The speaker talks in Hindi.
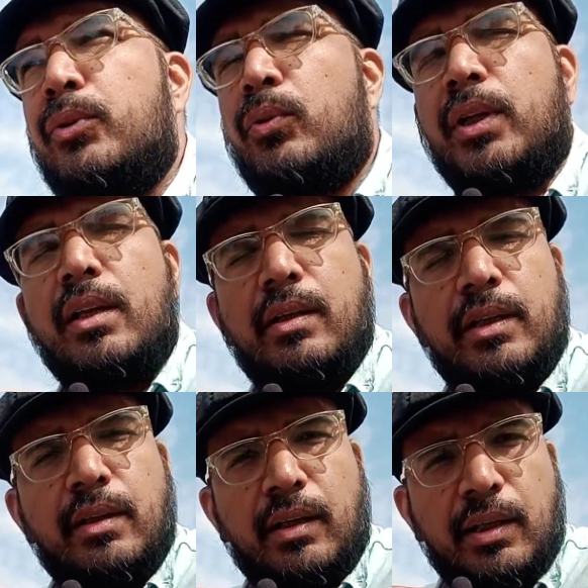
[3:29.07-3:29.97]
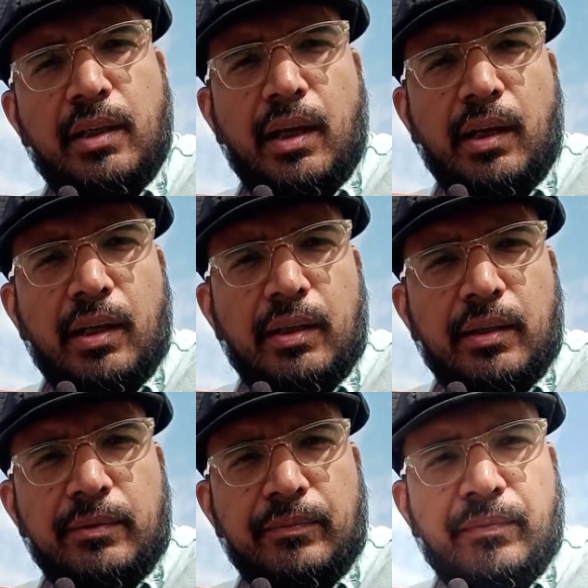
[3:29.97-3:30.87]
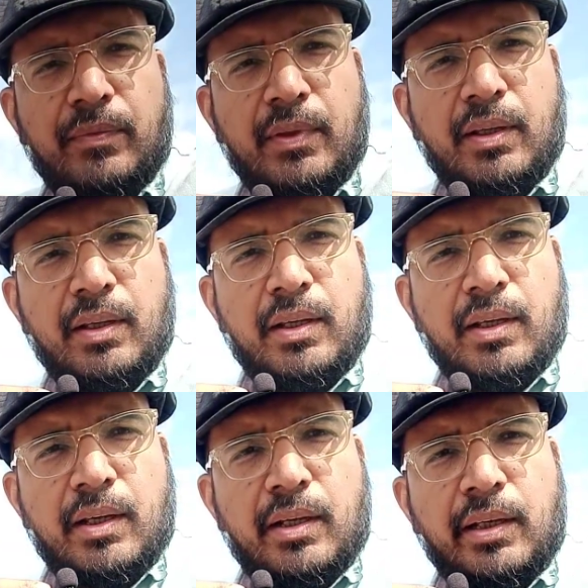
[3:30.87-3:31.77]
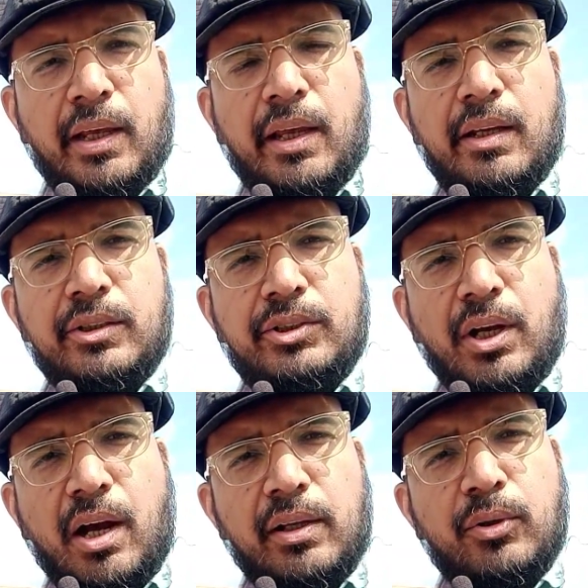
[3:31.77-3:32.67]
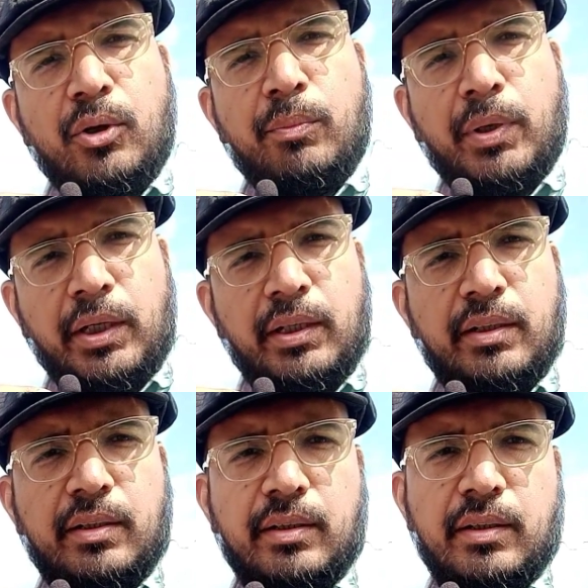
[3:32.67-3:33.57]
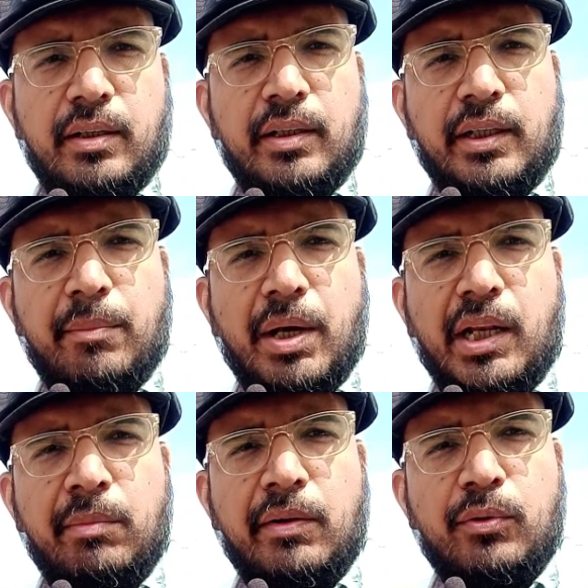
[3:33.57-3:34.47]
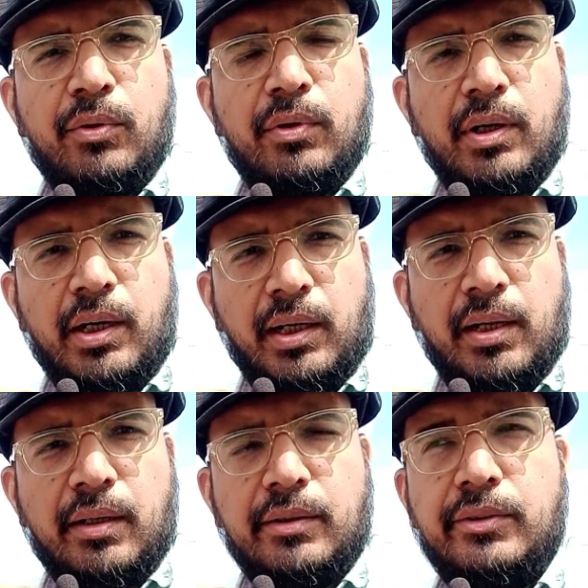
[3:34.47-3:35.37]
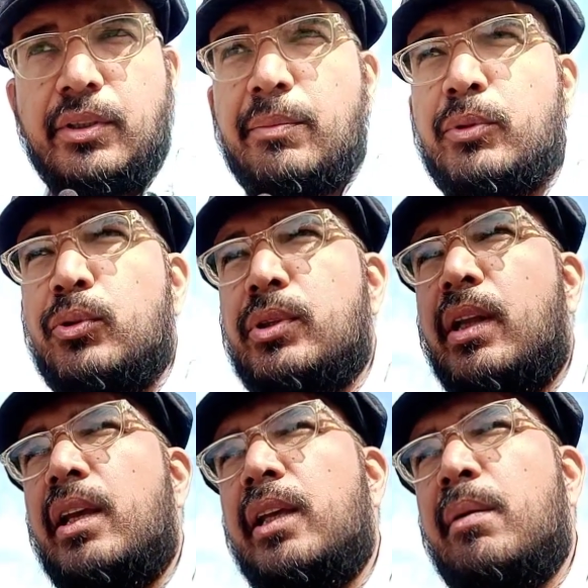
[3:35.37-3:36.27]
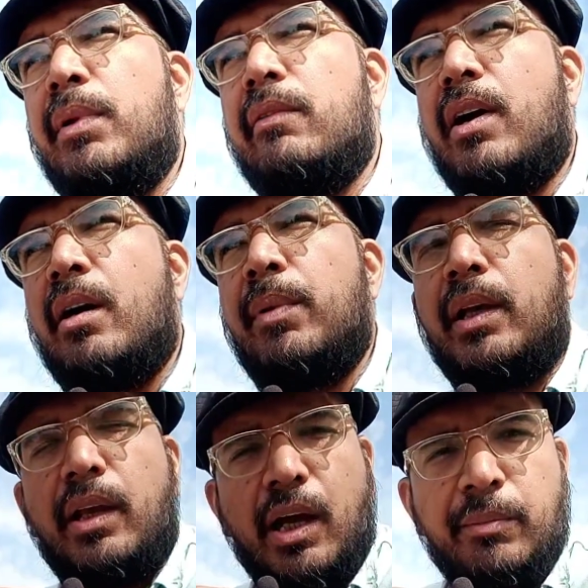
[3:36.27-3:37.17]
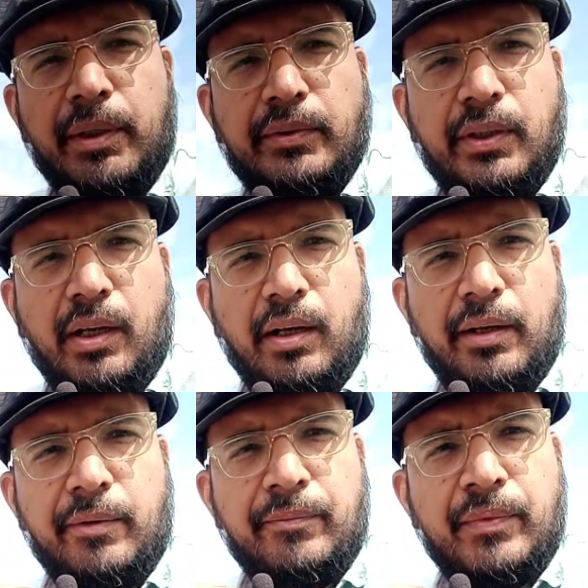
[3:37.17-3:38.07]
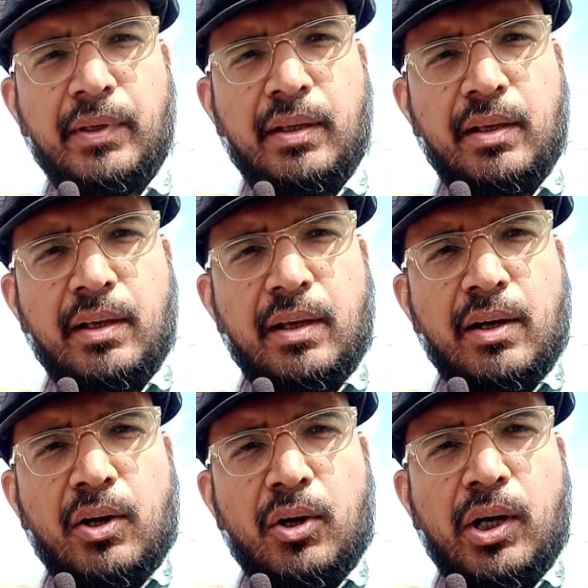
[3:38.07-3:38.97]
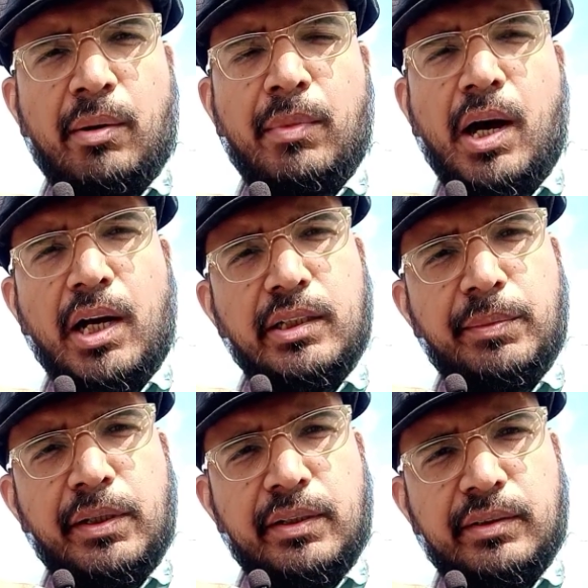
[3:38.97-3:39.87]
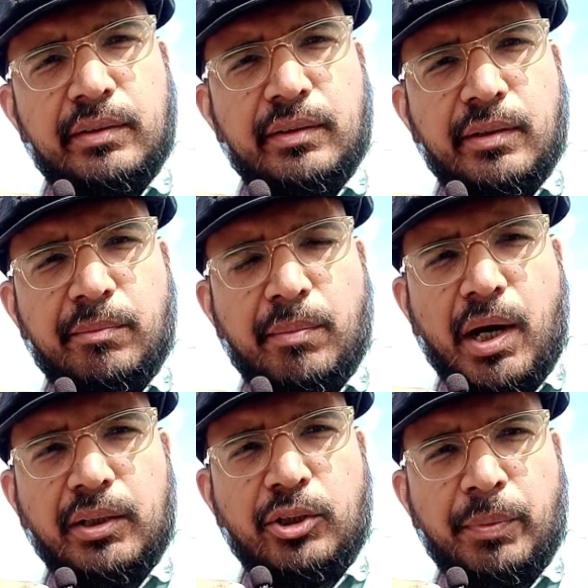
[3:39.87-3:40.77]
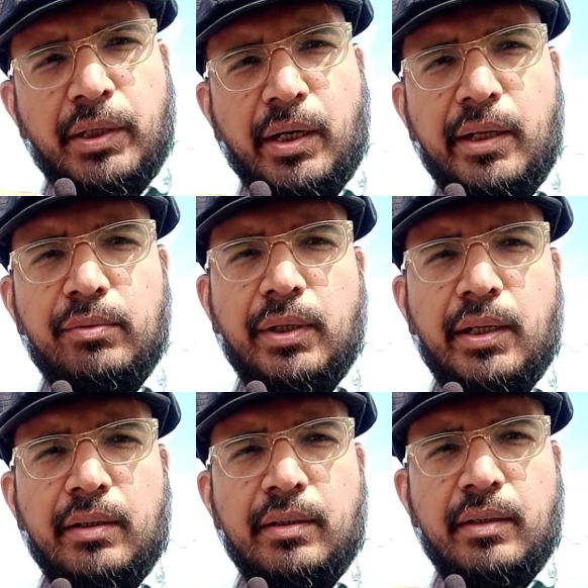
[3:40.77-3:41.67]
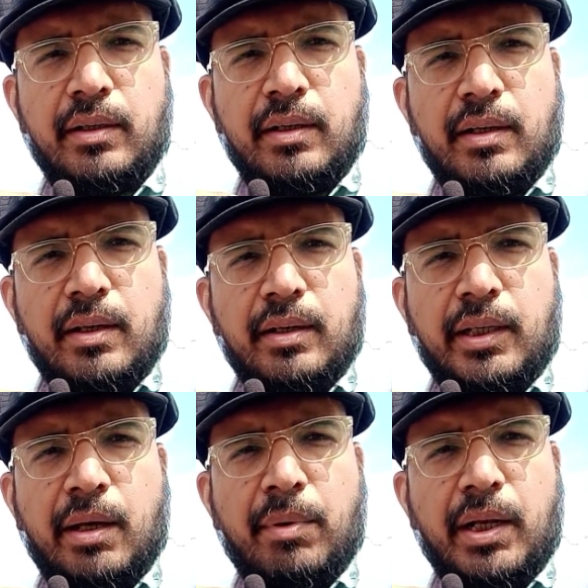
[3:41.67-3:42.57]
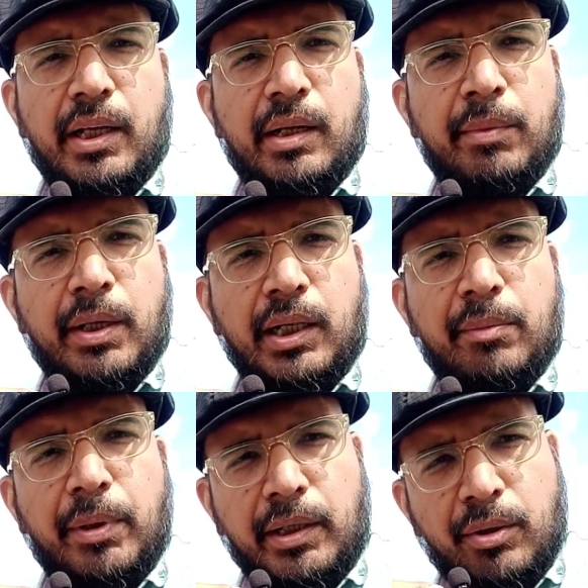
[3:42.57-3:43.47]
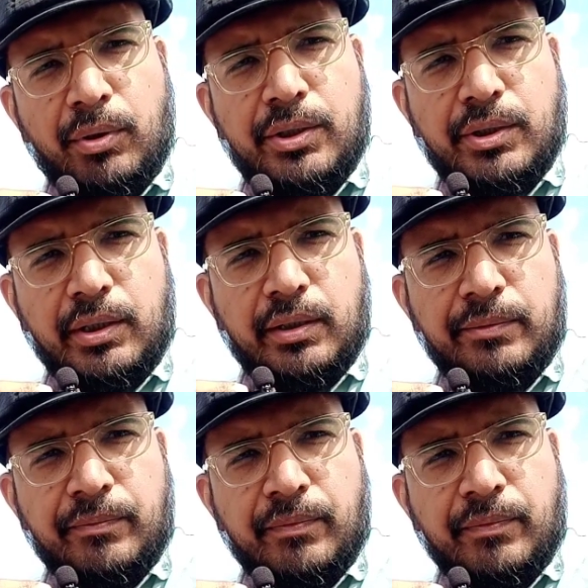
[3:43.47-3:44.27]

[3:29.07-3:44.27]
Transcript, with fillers: दुनिया इतनी तरक्की कर गई है कि चांद और मरीख के बारे में वो अगला स्टेप सोच रहे हैं कि हमने वहाँ पे क़याम कैसे करना है और हम आज भी इस बात के ऊपर खड़े हुए हैं कि हमारे घर में अगला बेटा होना चाहिए